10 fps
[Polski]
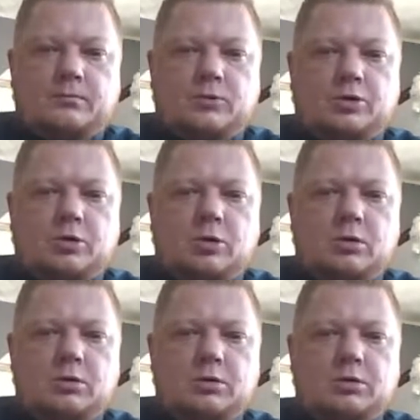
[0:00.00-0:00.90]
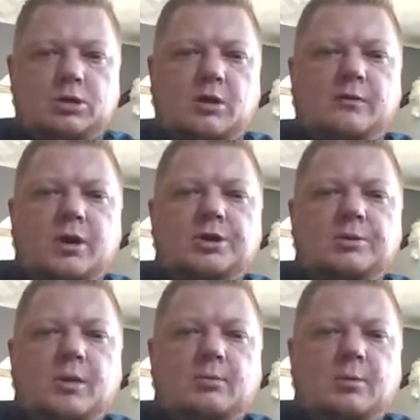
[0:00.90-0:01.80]
Co? zerwała się
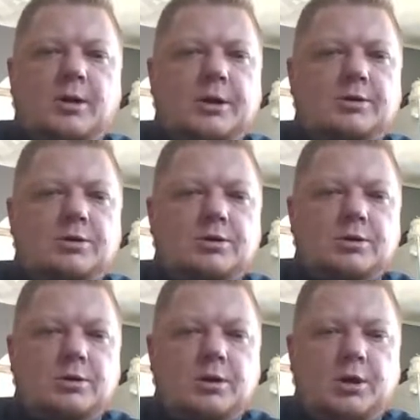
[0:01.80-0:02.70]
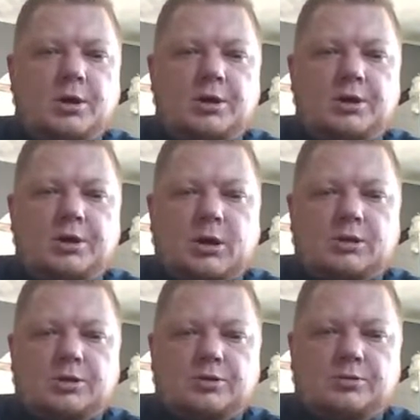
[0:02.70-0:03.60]
mama blednąc. I ja
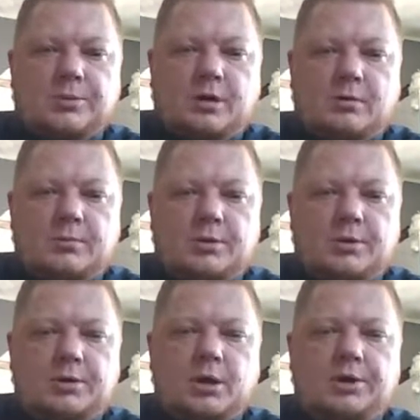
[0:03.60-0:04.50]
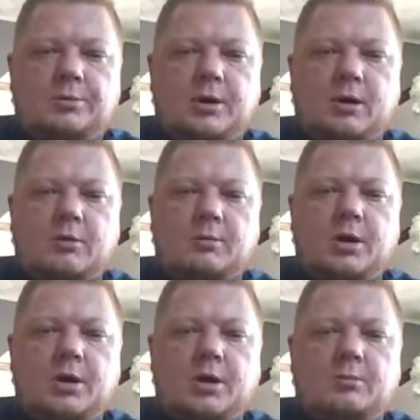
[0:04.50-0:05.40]
zrozumiałam. Ja nie
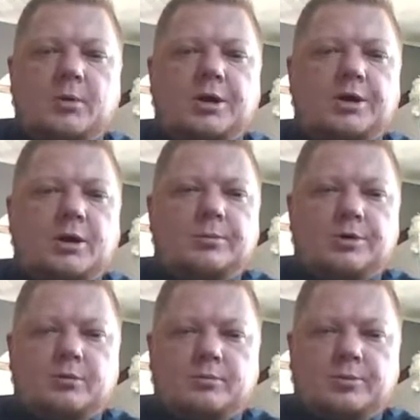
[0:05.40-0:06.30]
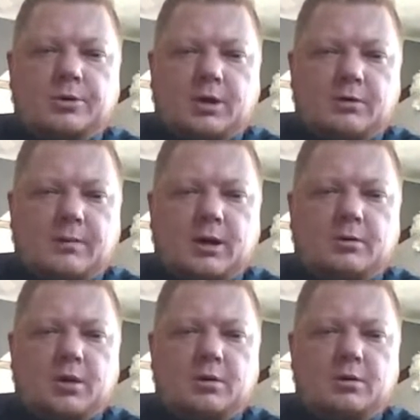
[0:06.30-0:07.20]
brałam, Marynia mi ją
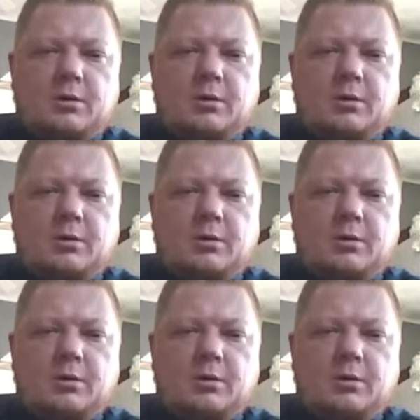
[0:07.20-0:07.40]
podarowała.